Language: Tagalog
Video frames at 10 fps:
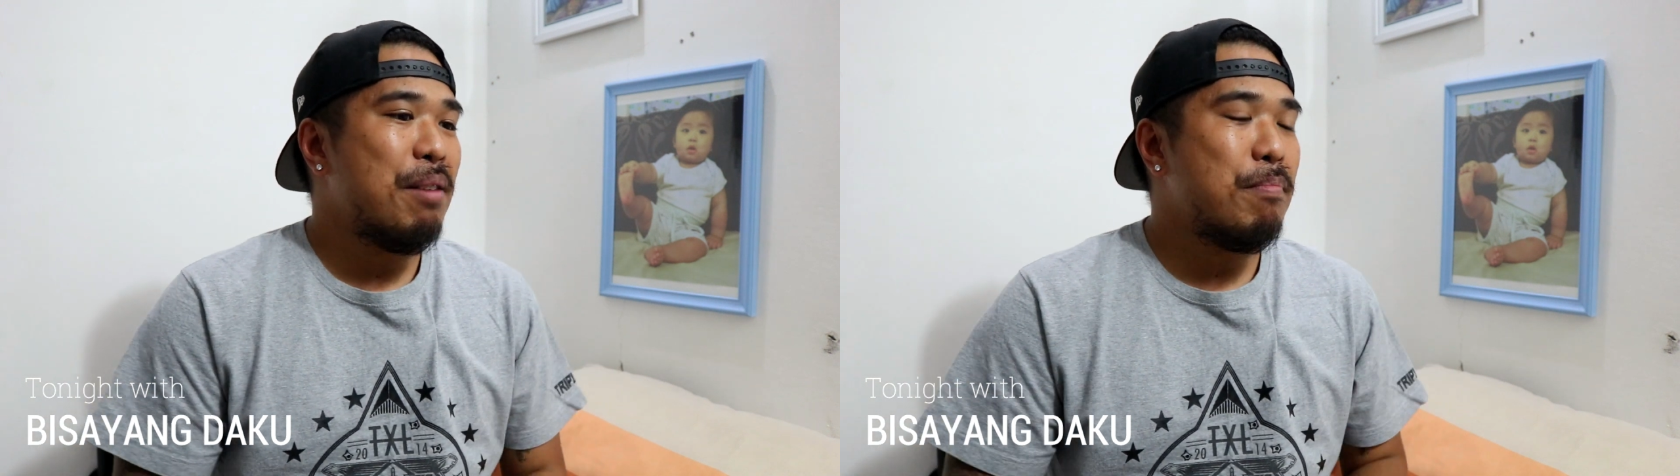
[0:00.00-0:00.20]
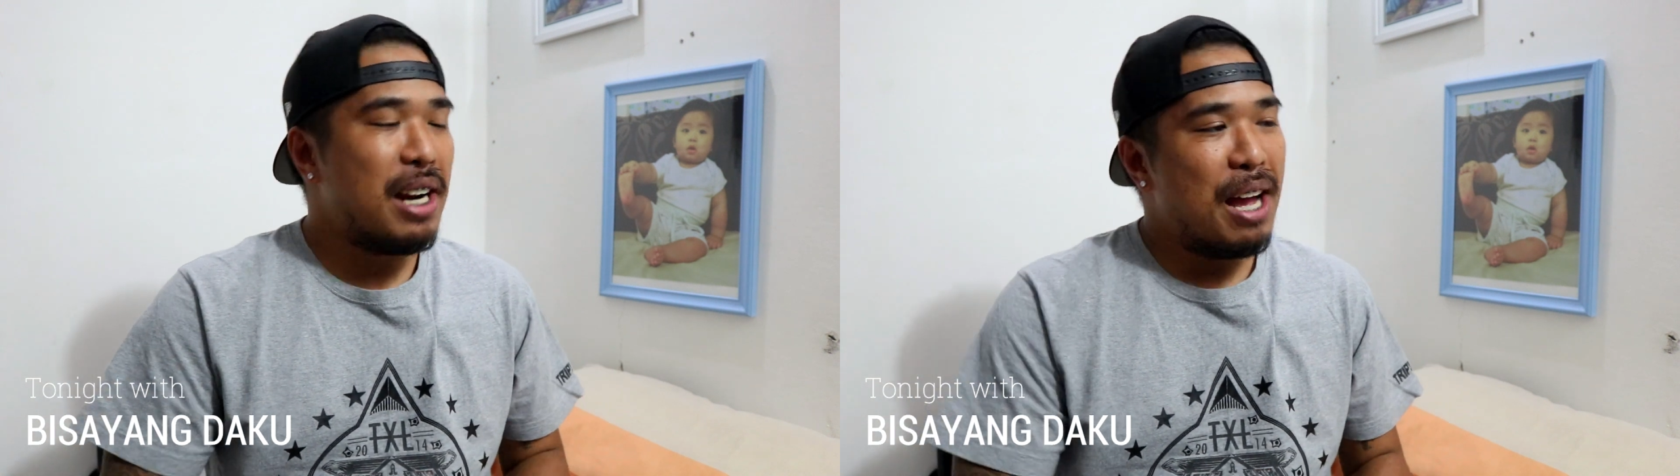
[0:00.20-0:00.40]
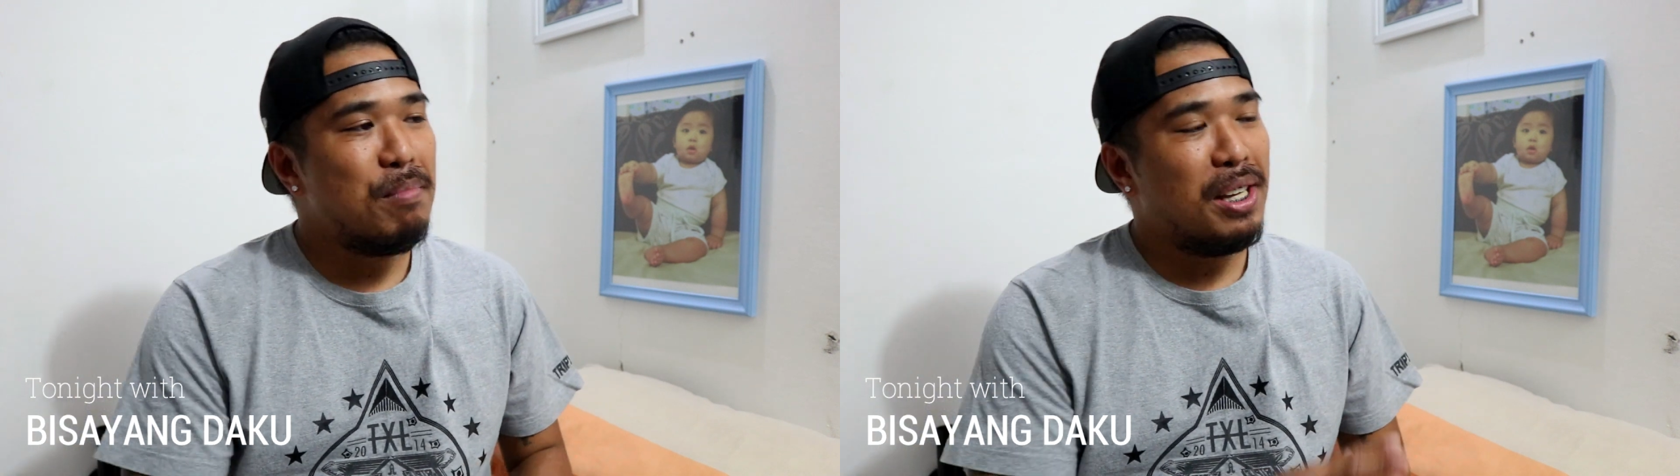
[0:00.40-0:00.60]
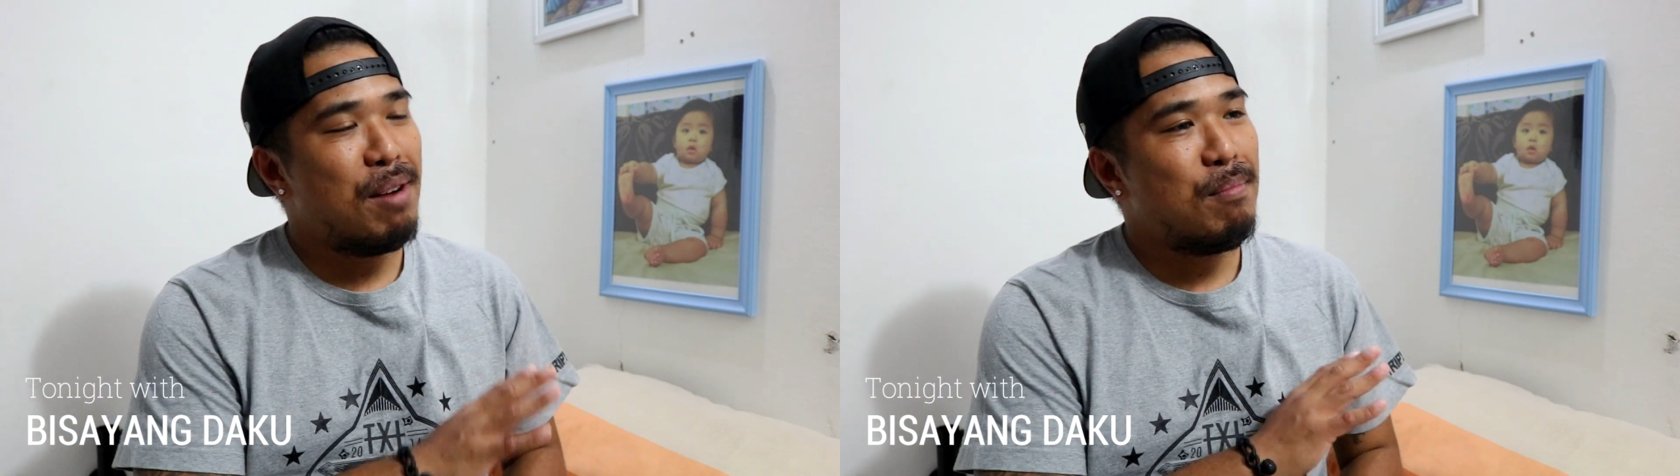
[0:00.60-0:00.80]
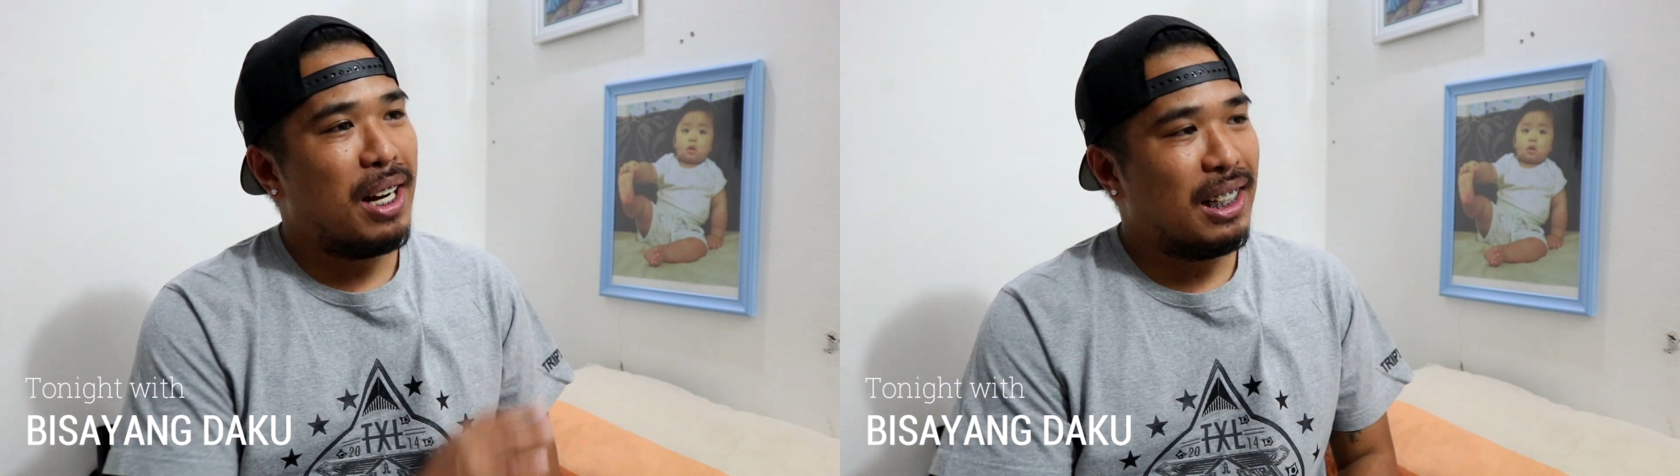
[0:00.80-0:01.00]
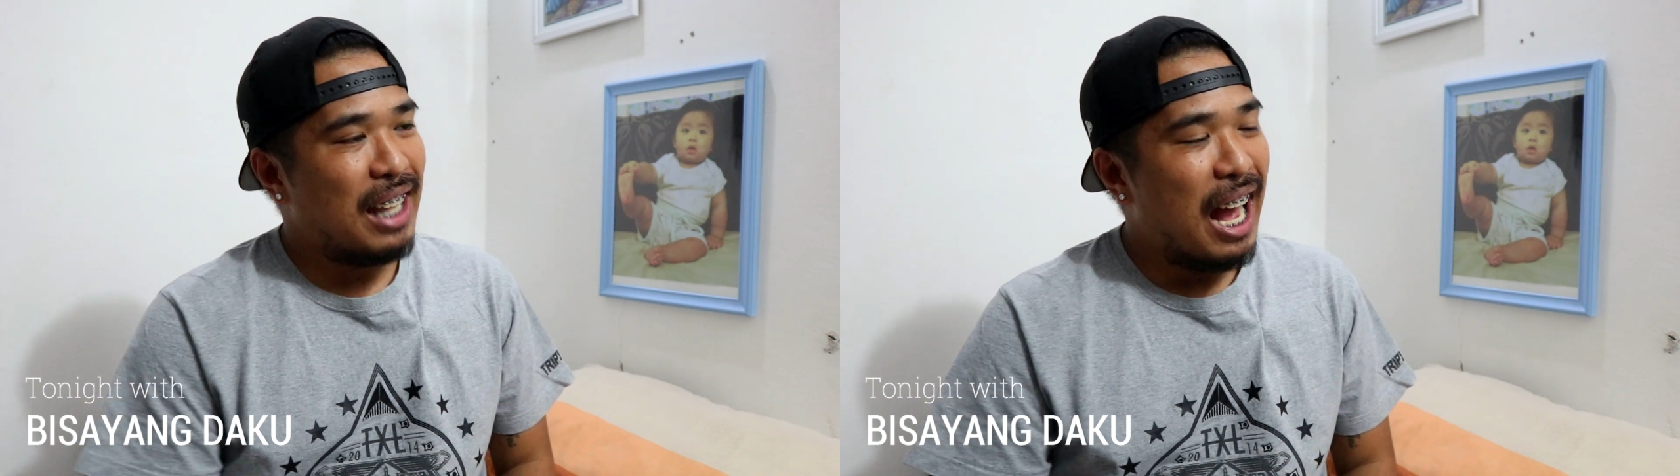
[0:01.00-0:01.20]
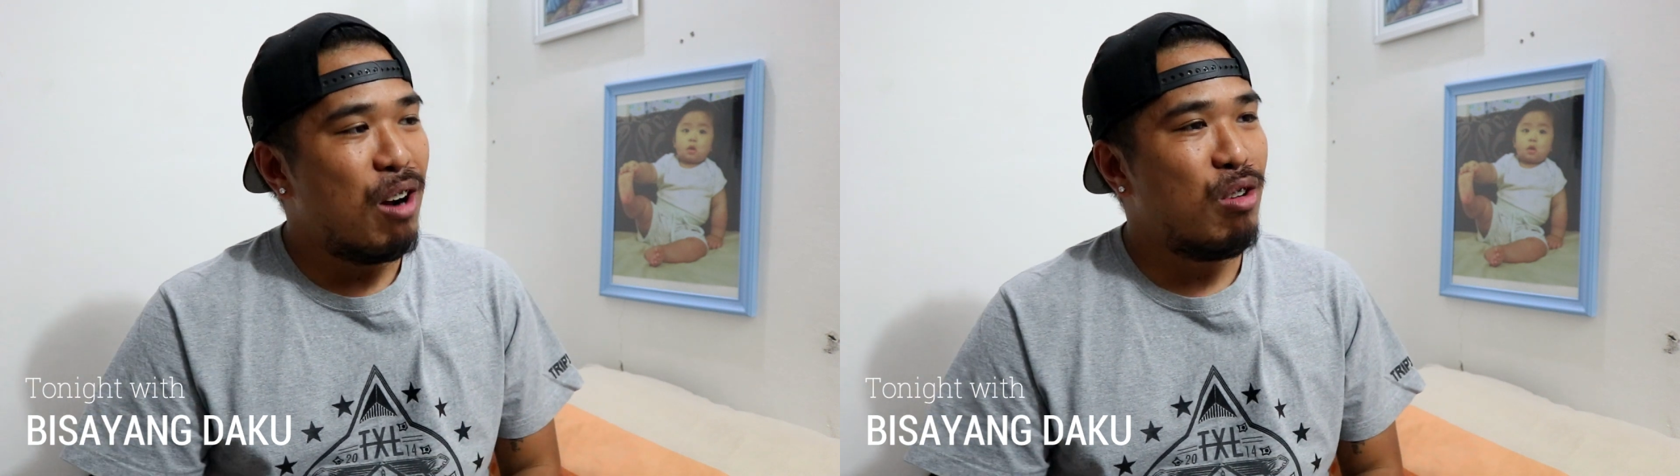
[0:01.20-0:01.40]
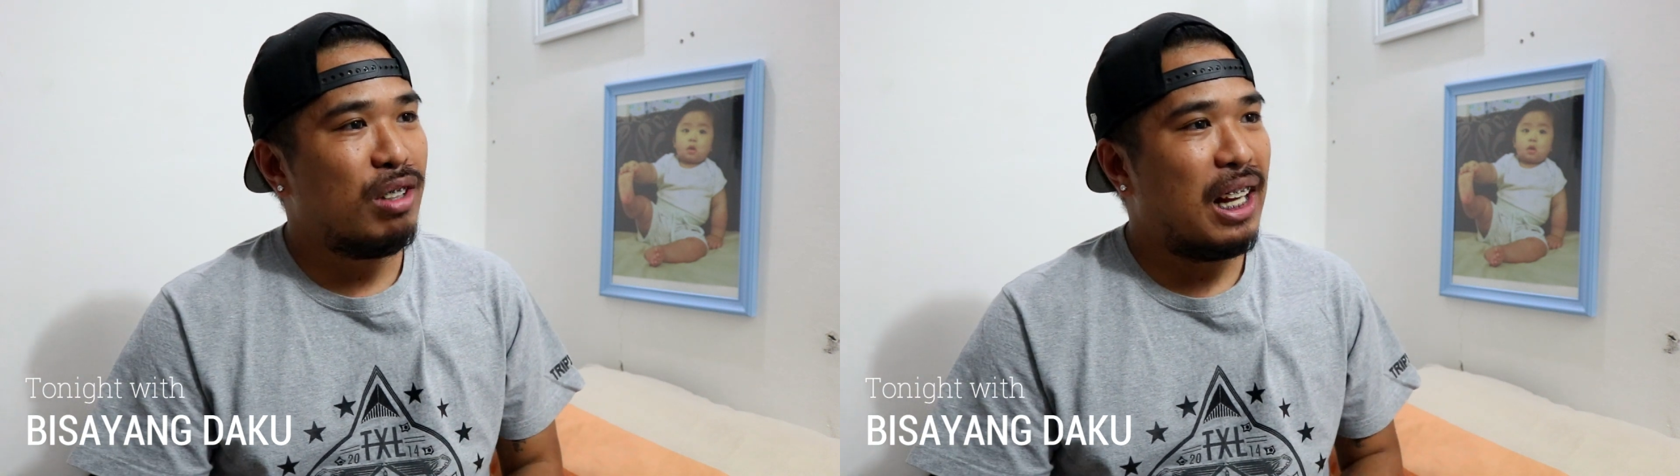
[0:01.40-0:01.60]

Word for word: marami kang mga taong